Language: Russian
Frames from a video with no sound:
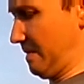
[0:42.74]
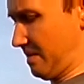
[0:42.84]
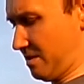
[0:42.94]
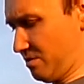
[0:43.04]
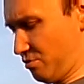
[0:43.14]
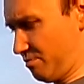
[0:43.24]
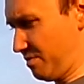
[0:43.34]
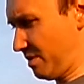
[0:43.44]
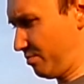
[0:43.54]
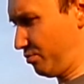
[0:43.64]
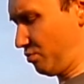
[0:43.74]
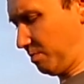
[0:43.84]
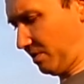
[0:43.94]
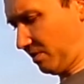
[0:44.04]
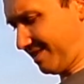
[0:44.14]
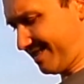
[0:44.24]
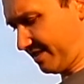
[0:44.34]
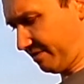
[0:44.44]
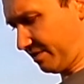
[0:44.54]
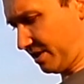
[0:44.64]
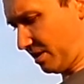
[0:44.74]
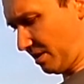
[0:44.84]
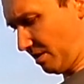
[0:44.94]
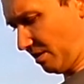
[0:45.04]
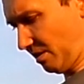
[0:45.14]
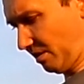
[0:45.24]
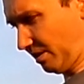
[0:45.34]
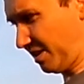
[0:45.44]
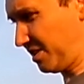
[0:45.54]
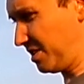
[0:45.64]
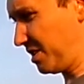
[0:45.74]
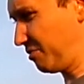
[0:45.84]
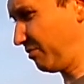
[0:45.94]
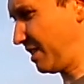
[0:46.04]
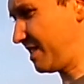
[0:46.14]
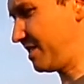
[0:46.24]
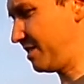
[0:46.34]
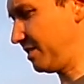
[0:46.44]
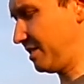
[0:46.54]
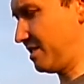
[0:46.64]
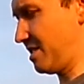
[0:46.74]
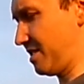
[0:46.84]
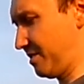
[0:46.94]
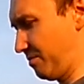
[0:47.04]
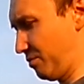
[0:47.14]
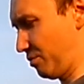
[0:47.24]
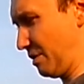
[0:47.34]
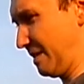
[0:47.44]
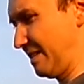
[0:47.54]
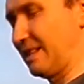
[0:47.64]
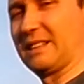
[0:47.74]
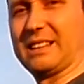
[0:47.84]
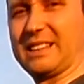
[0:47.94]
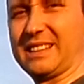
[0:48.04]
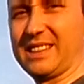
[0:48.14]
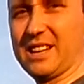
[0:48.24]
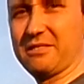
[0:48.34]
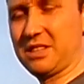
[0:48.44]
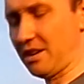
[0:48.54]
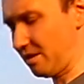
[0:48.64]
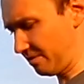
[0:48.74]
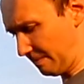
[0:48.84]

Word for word: на нем я буду показывать, какие у нас силы действуют на ветрях.